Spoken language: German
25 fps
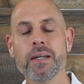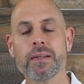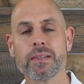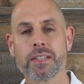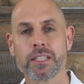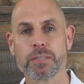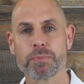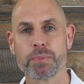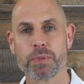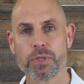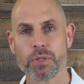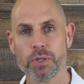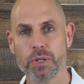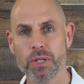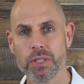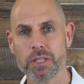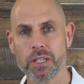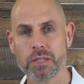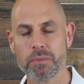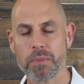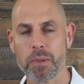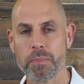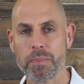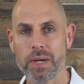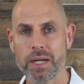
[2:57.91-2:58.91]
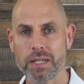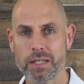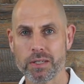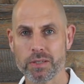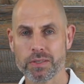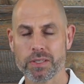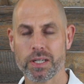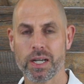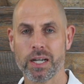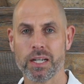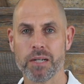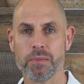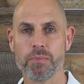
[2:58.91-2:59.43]
Das bedeutet, man macht
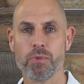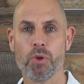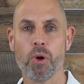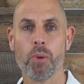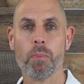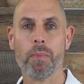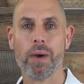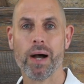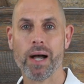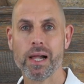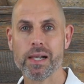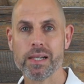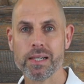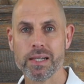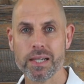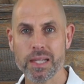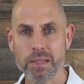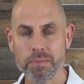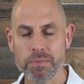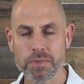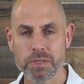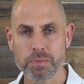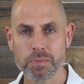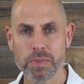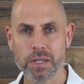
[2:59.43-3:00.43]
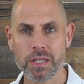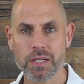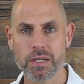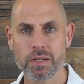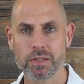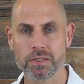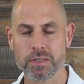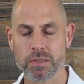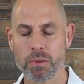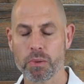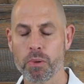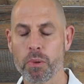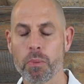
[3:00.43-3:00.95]
aus einem normalen Lebensmittel,
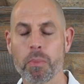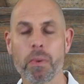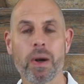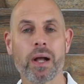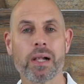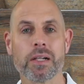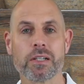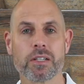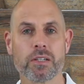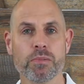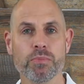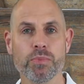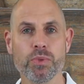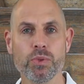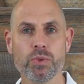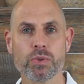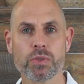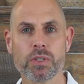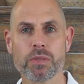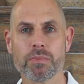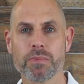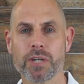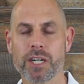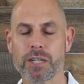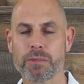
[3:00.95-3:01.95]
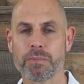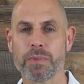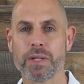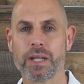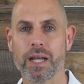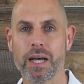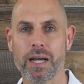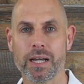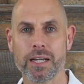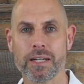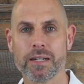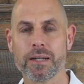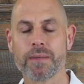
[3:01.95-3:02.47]
aus einem normalen Gemüse, macht man
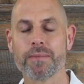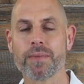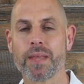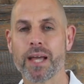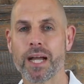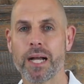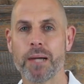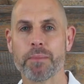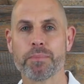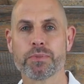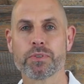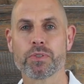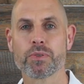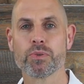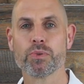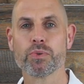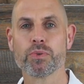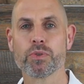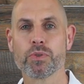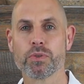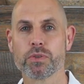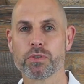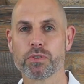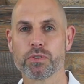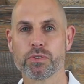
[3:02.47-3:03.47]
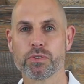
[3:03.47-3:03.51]
ein absolutes